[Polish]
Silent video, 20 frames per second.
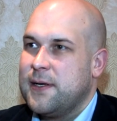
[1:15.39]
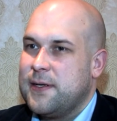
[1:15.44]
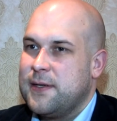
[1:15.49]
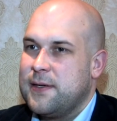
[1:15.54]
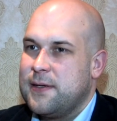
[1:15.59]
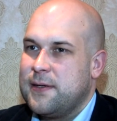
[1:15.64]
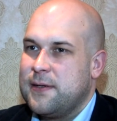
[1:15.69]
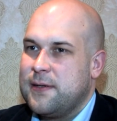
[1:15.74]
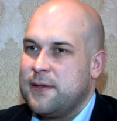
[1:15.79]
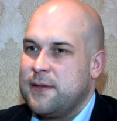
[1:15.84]

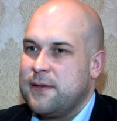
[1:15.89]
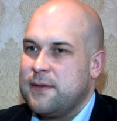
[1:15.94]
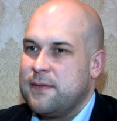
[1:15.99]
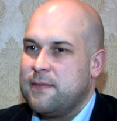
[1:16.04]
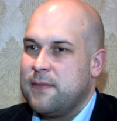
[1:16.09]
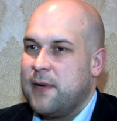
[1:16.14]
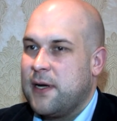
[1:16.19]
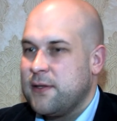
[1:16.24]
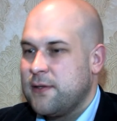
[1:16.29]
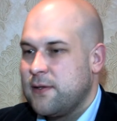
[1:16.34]
Y,
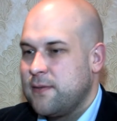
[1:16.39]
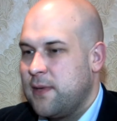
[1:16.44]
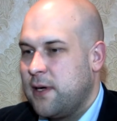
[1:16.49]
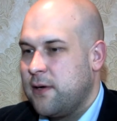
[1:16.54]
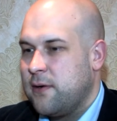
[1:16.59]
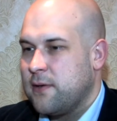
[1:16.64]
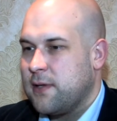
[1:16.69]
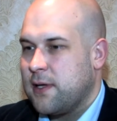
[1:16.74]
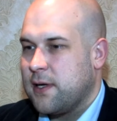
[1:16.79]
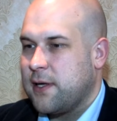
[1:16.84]
bardzo
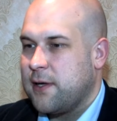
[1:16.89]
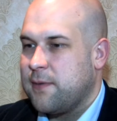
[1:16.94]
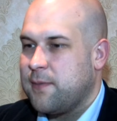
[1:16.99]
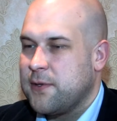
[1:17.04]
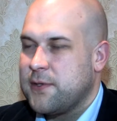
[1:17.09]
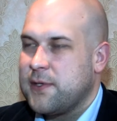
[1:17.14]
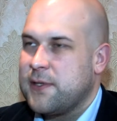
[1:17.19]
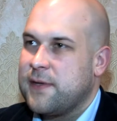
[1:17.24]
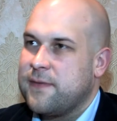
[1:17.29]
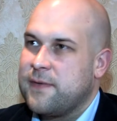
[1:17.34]
mało takich
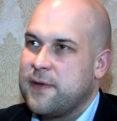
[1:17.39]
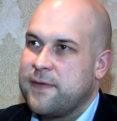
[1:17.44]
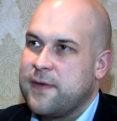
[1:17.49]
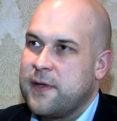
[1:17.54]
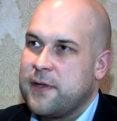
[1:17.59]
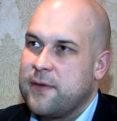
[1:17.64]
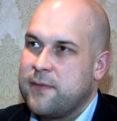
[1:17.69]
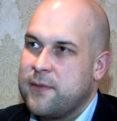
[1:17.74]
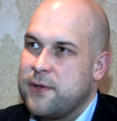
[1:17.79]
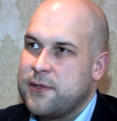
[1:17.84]
pozytywnych
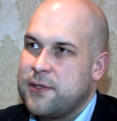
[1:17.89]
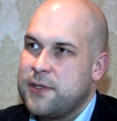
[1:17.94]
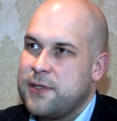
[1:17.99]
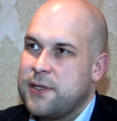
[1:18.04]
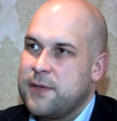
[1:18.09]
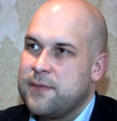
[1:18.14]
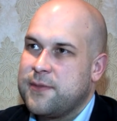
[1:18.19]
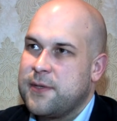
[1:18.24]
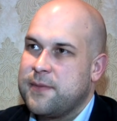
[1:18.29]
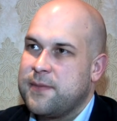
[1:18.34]
wiadomości
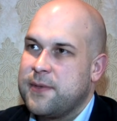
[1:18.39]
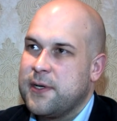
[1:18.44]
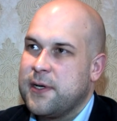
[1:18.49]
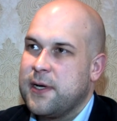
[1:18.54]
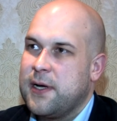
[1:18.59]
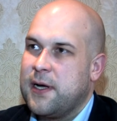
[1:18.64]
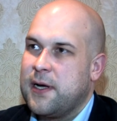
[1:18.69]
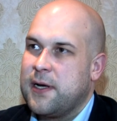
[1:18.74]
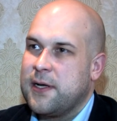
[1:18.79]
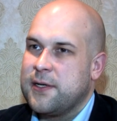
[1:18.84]
się
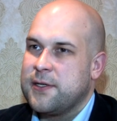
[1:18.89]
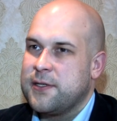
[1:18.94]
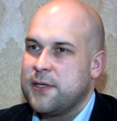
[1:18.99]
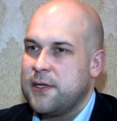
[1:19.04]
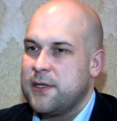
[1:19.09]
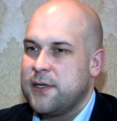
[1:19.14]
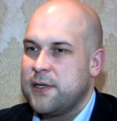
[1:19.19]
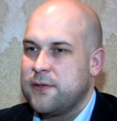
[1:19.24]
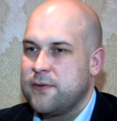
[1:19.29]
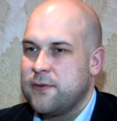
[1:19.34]
przepycha, a
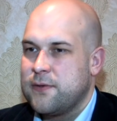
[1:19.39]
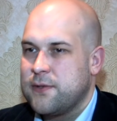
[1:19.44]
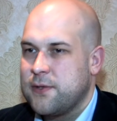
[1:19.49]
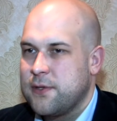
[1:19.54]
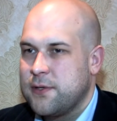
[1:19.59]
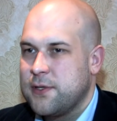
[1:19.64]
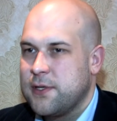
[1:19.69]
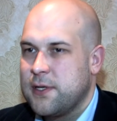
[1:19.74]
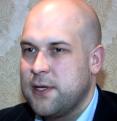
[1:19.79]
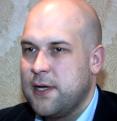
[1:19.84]
jeżeli jest już
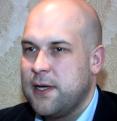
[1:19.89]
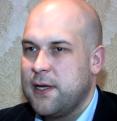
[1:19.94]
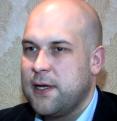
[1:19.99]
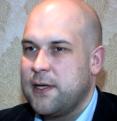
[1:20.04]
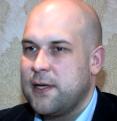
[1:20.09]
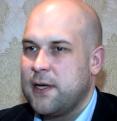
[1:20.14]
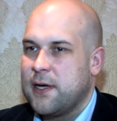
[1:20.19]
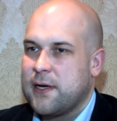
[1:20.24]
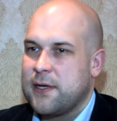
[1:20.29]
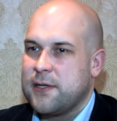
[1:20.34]
coś źle
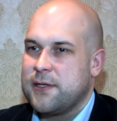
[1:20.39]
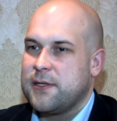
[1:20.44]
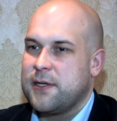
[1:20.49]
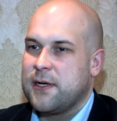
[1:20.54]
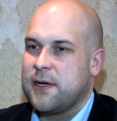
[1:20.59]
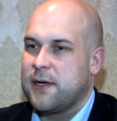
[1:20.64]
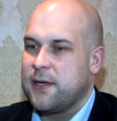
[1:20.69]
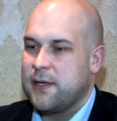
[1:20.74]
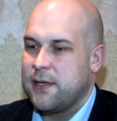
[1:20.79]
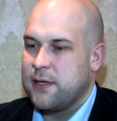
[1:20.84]
i jakaś
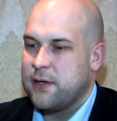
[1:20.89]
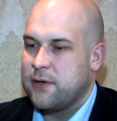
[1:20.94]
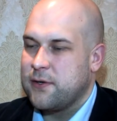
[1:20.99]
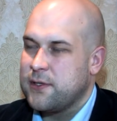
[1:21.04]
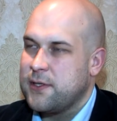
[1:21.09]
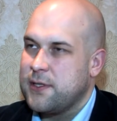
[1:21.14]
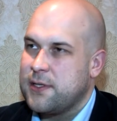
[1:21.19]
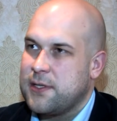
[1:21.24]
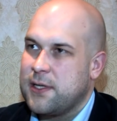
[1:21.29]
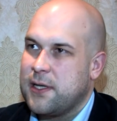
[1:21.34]
taka
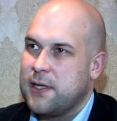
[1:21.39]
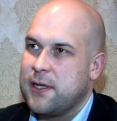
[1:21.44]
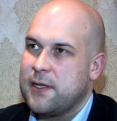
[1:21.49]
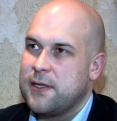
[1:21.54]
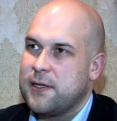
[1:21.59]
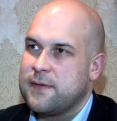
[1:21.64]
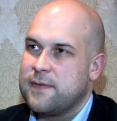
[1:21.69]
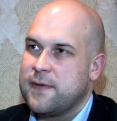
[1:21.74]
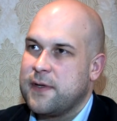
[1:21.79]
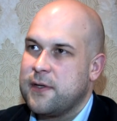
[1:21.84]
niekorzystna dla
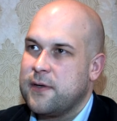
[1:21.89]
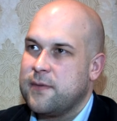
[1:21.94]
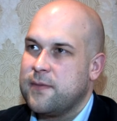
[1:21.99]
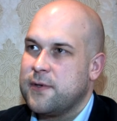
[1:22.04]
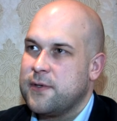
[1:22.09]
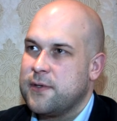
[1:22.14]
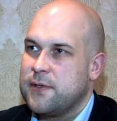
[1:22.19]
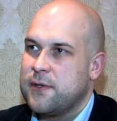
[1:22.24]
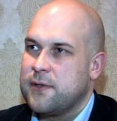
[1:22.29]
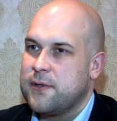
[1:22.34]
nas
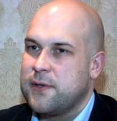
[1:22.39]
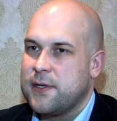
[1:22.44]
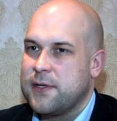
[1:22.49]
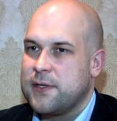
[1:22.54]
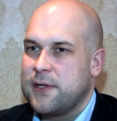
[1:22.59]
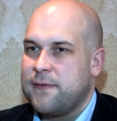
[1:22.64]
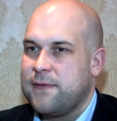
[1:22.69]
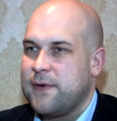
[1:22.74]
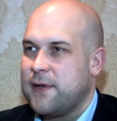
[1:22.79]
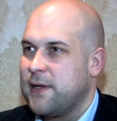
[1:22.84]
wiadomość, no to
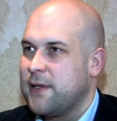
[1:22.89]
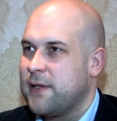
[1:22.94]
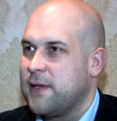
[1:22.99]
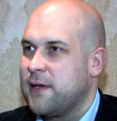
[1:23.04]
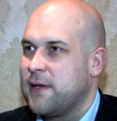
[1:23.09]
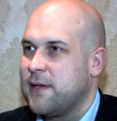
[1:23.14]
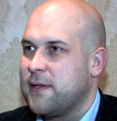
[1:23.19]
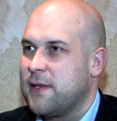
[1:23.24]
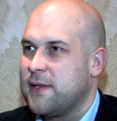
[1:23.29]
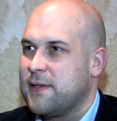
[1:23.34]
jest afera
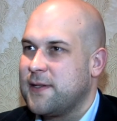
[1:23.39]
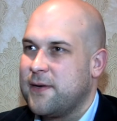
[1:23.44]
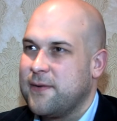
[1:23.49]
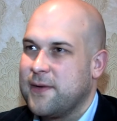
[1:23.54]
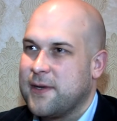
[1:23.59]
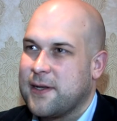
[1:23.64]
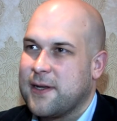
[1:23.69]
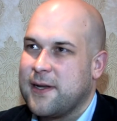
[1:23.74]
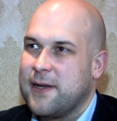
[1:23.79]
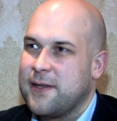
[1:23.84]
na, na
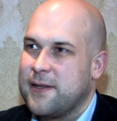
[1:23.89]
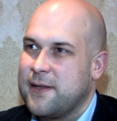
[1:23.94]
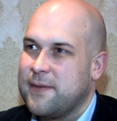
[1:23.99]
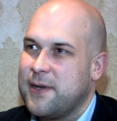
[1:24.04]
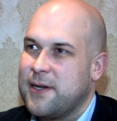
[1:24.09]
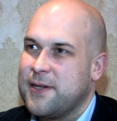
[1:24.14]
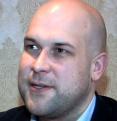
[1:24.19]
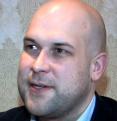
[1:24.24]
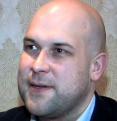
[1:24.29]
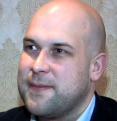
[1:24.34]
cały kraj
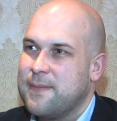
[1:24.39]
niemalże.